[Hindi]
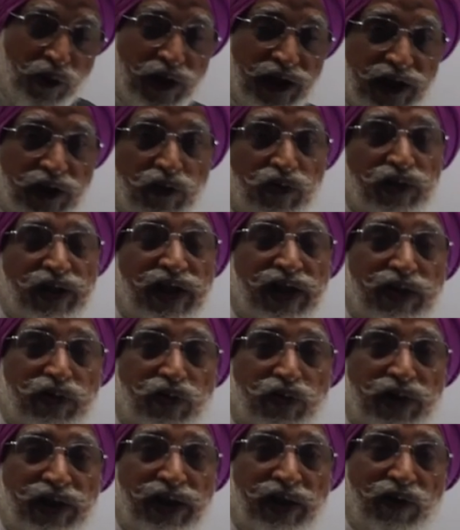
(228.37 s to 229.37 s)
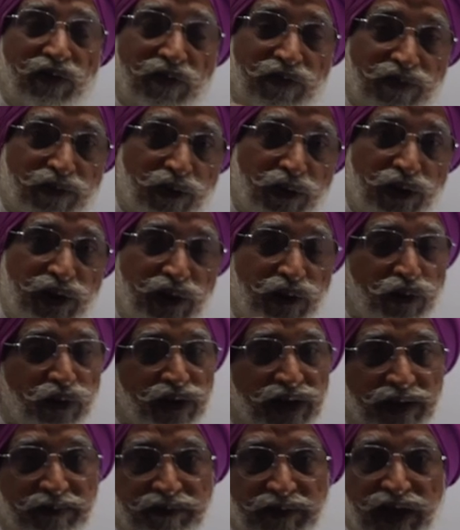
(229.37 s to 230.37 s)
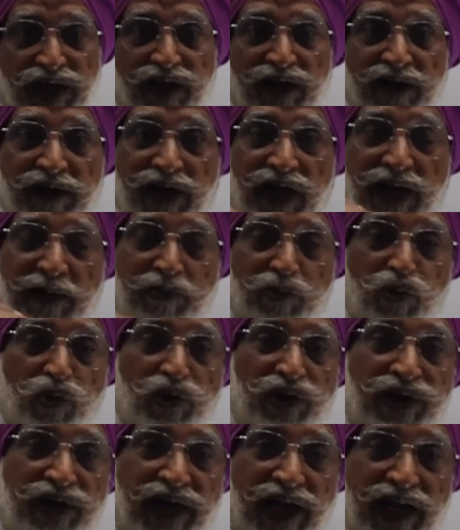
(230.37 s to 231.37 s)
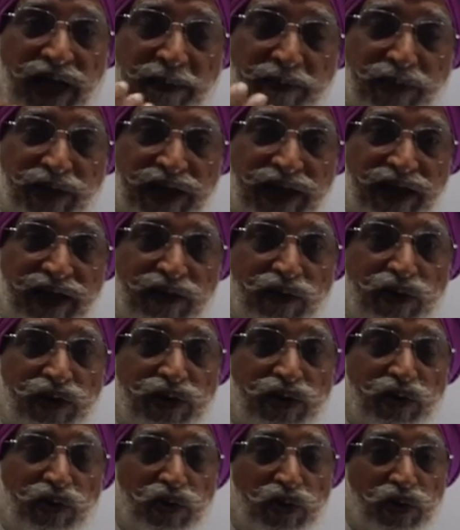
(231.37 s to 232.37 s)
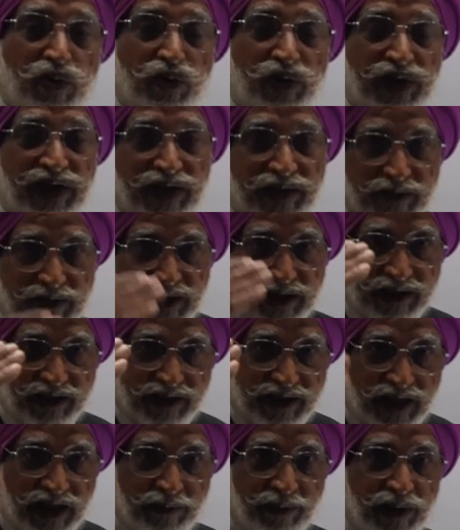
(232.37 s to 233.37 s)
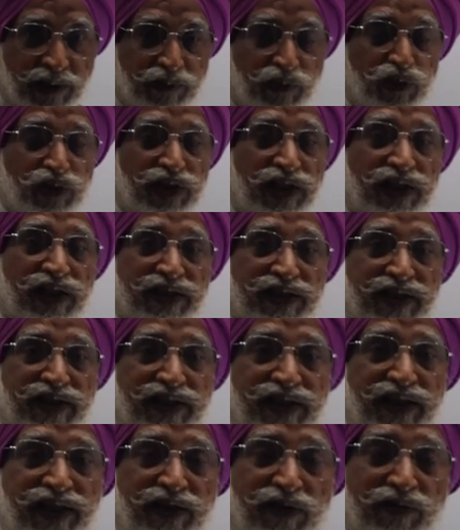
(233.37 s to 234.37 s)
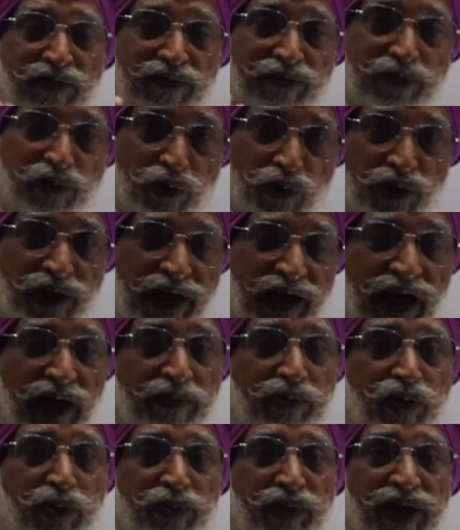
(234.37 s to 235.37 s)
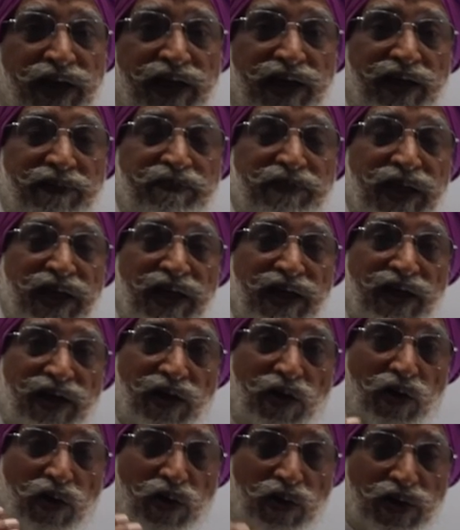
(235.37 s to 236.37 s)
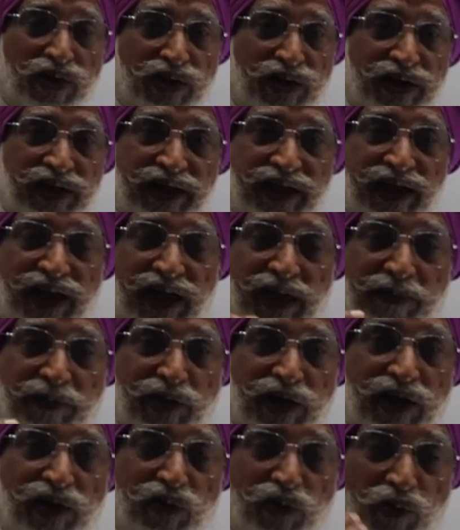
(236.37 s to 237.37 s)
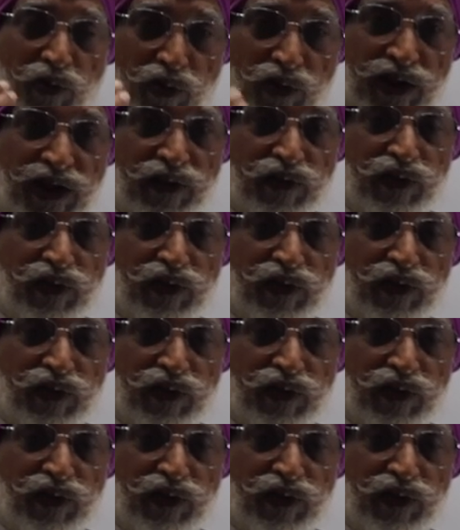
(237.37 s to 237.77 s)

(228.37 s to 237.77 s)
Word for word: होने की गुंजाइश होगी वो नहीं होगी आपको टाइम की कोई ज़रूरत होगी टाइम आपको ज़्यादा चाहिए वो नहीं आपको मिलेगा और कहीं आपका लोन का